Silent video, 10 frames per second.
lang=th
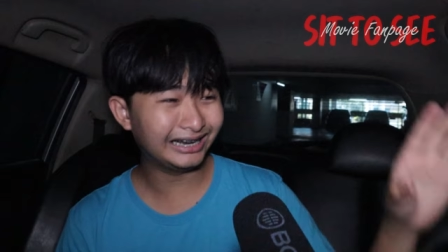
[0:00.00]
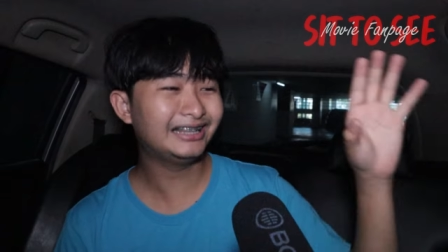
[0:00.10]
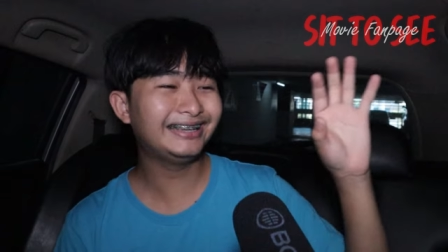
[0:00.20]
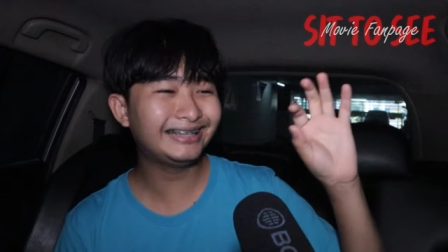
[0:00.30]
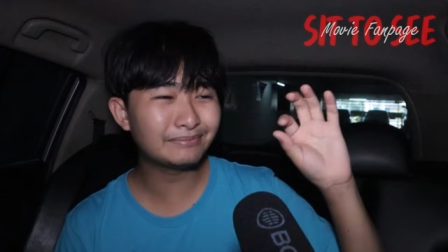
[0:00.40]

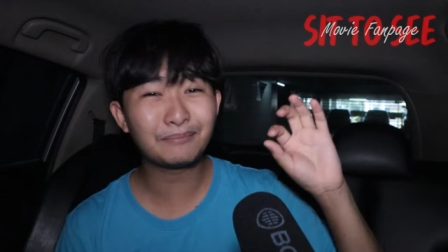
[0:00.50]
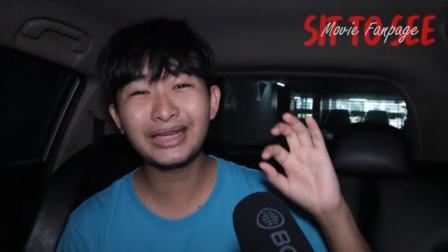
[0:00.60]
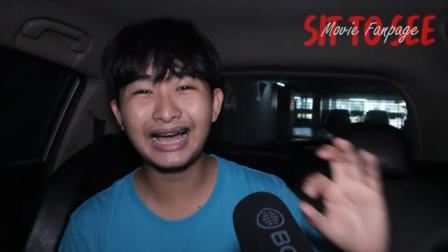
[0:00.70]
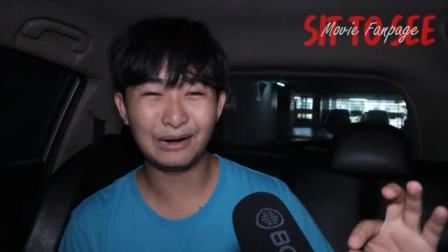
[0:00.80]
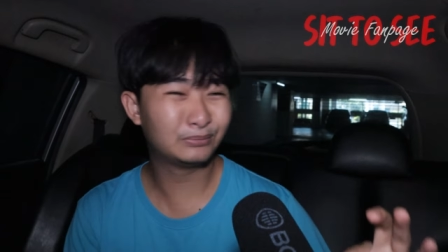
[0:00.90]
ยซีนที่มัน
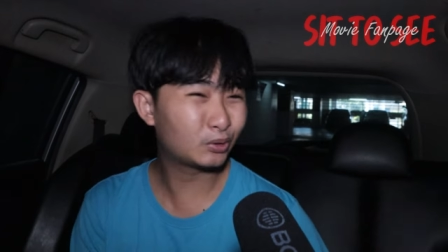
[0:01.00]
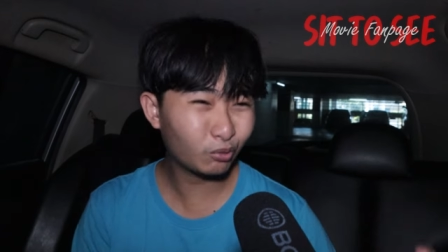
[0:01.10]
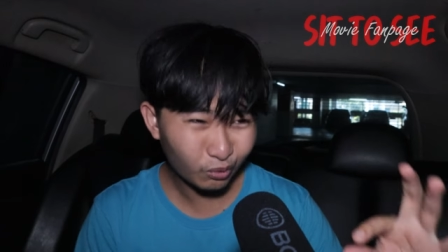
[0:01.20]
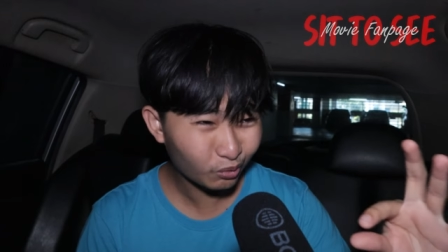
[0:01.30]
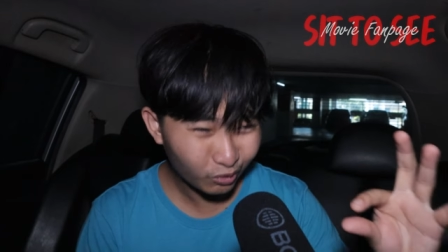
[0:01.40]
ไม่ขำ
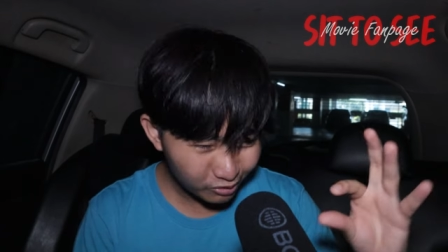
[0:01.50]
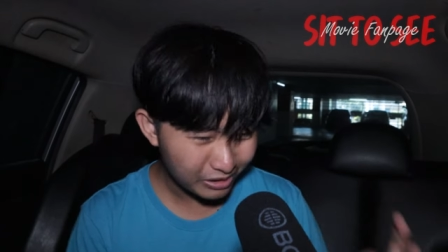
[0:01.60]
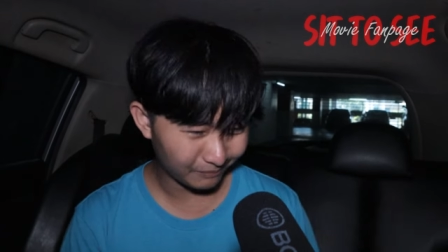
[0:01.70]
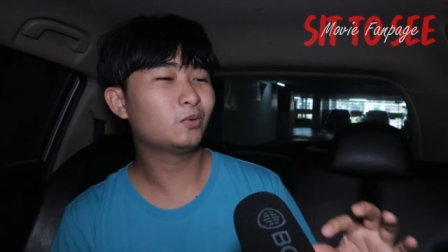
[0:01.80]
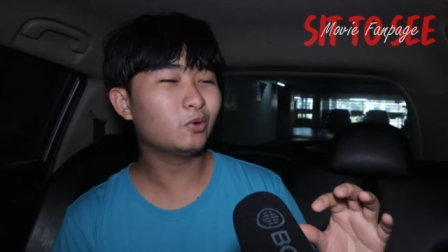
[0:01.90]
กูกูก็
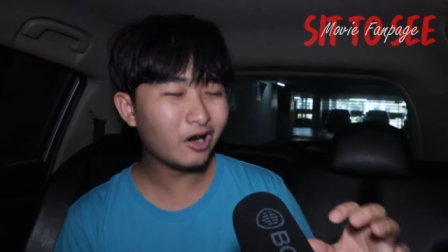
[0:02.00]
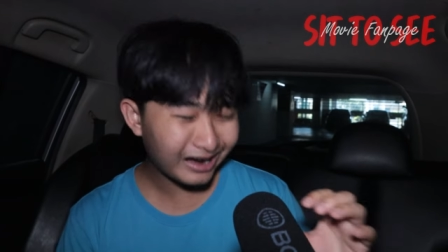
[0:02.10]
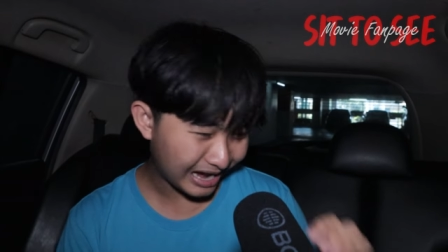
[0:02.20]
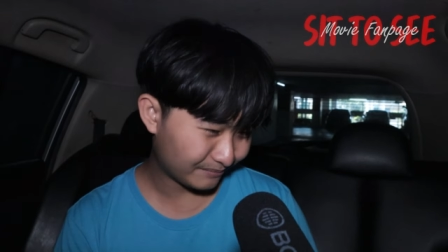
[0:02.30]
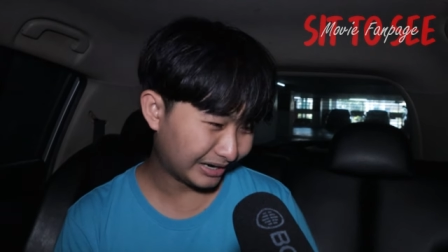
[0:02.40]
แบบกูก็
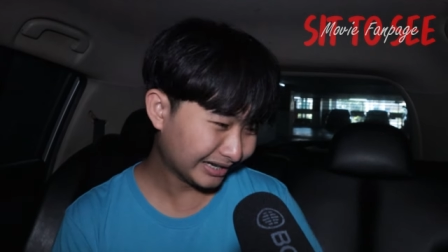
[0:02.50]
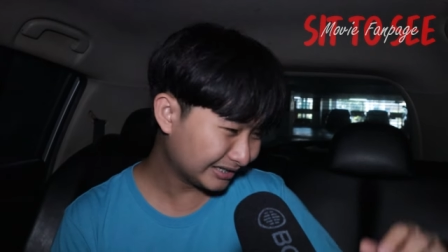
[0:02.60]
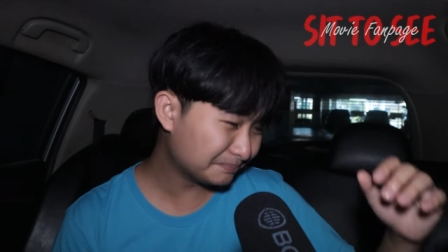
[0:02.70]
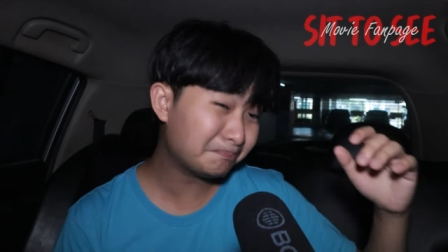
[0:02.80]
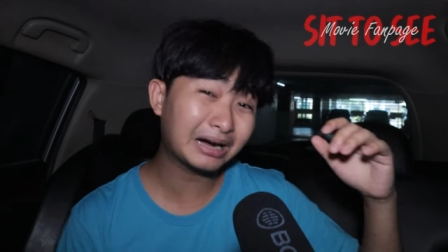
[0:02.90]
ขำมาแล้ว
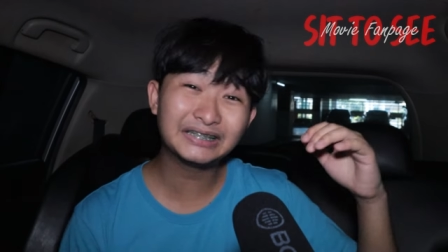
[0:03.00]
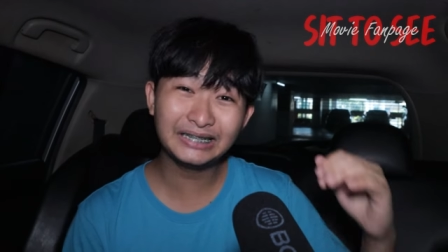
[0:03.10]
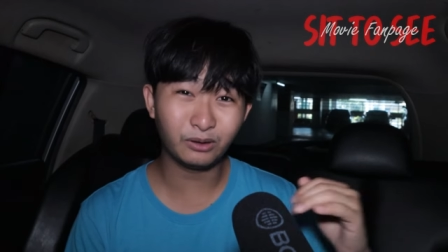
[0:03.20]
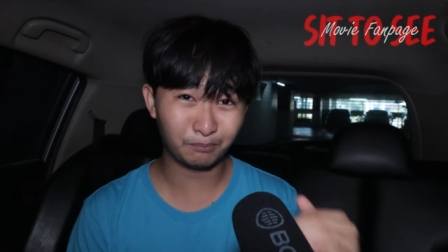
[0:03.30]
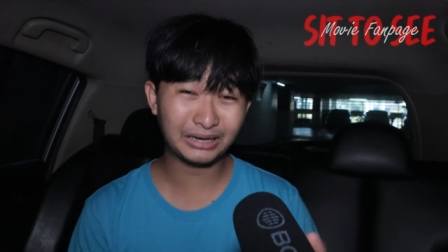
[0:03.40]
คือบางซี
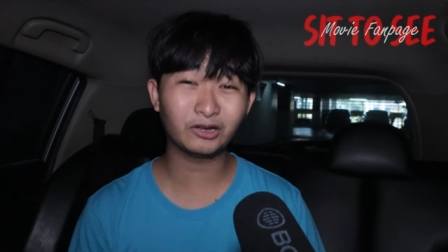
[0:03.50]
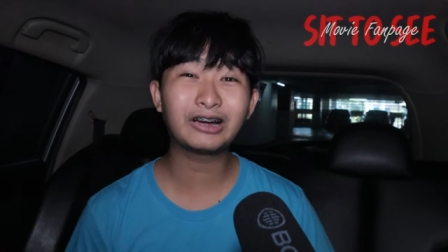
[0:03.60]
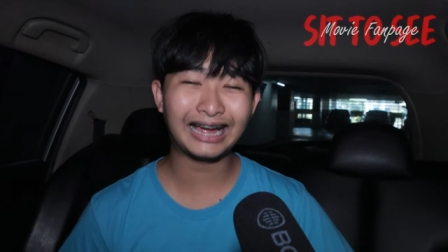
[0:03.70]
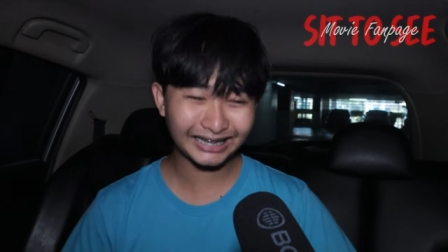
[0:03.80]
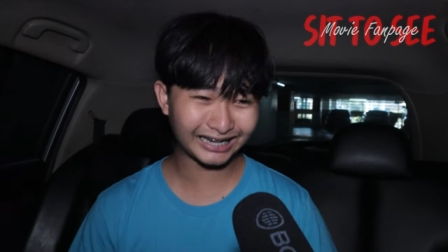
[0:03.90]
นผมไม่ต้อ
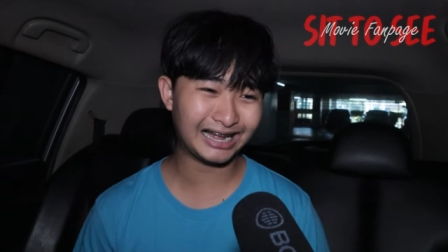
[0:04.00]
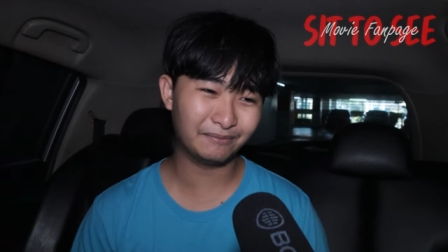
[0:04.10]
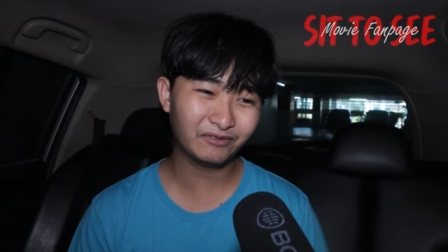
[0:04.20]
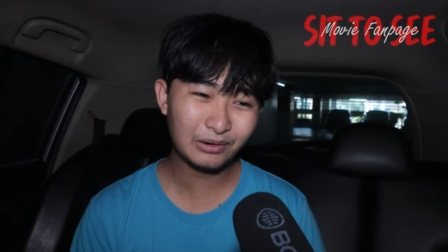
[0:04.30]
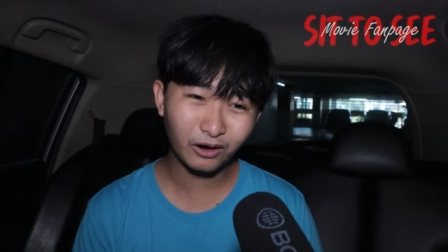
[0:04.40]
งกั้น
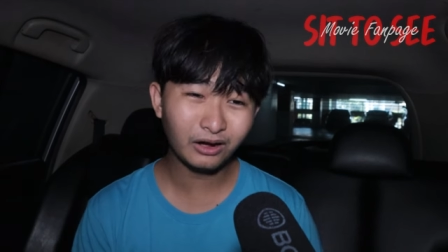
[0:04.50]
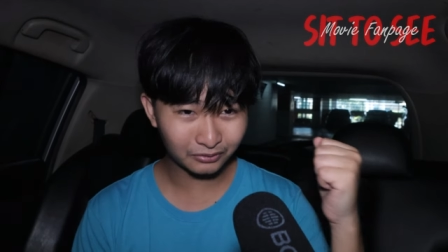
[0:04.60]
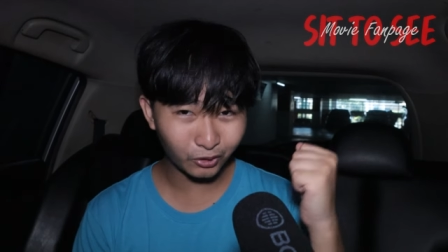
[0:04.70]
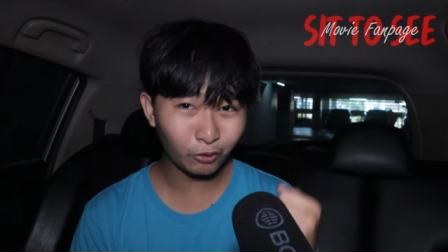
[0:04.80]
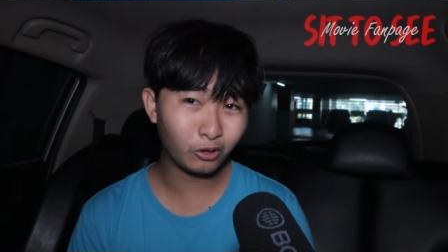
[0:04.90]
ขำเว้ยเพราะ
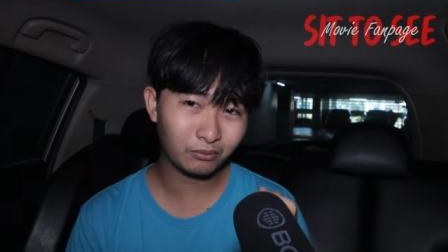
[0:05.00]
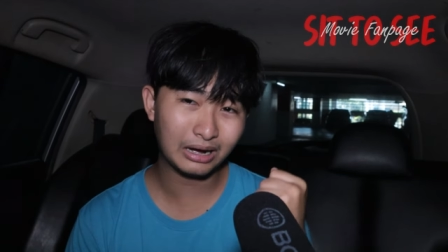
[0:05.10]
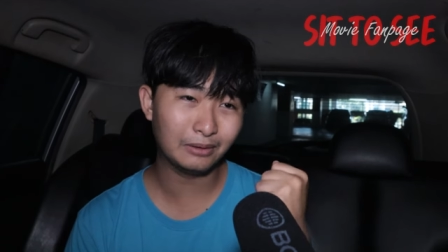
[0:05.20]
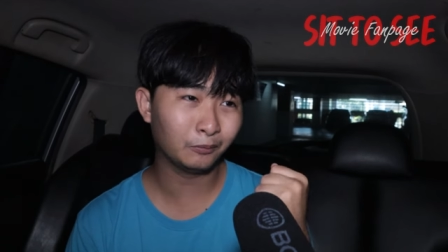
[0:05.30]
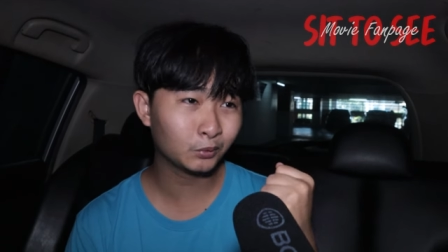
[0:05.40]
โรงผม
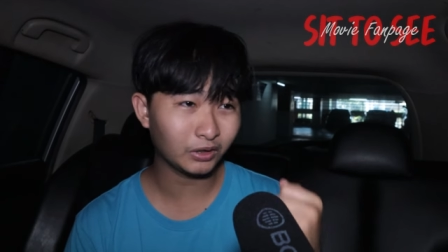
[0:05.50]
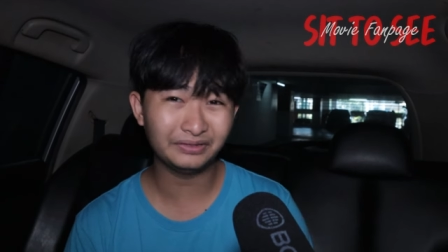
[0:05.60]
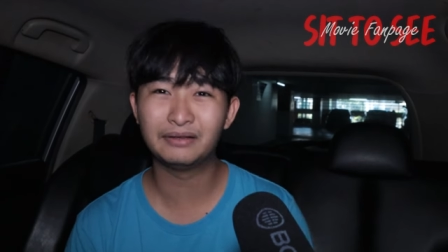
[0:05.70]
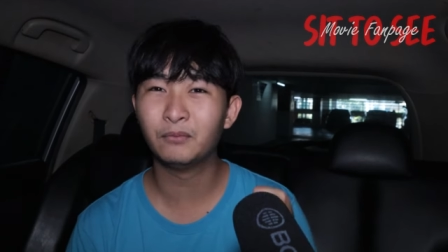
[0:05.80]
อะผมดูรอบสิ